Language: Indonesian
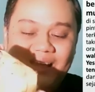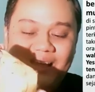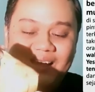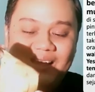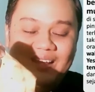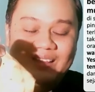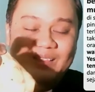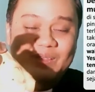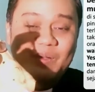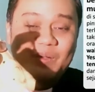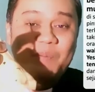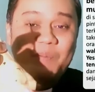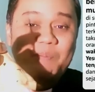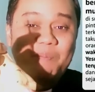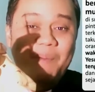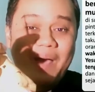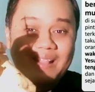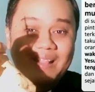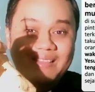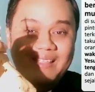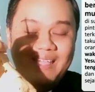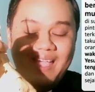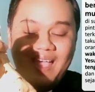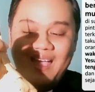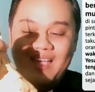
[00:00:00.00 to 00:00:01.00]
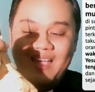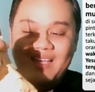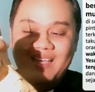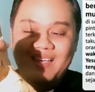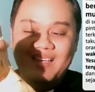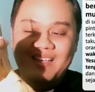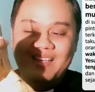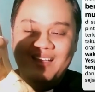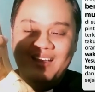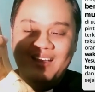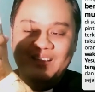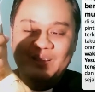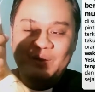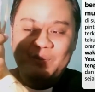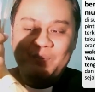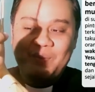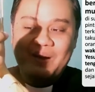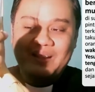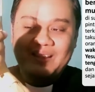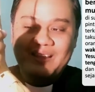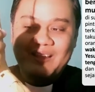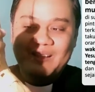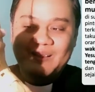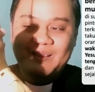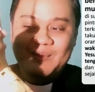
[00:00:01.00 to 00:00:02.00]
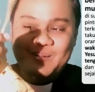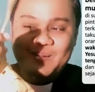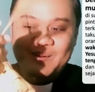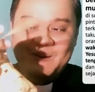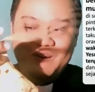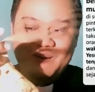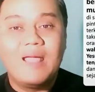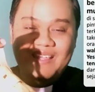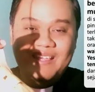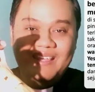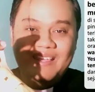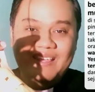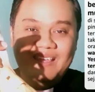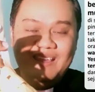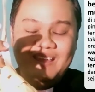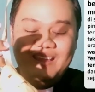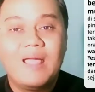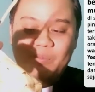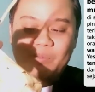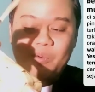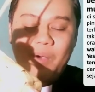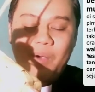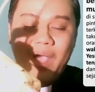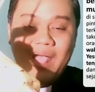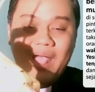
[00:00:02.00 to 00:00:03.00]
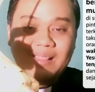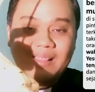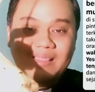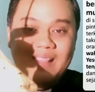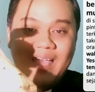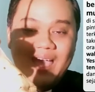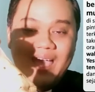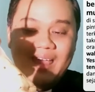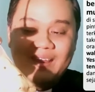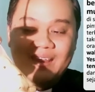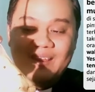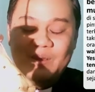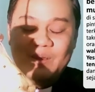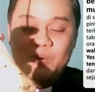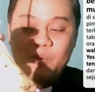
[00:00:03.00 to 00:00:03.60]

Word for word: ketupat ya. Ketupat itu dibuat dari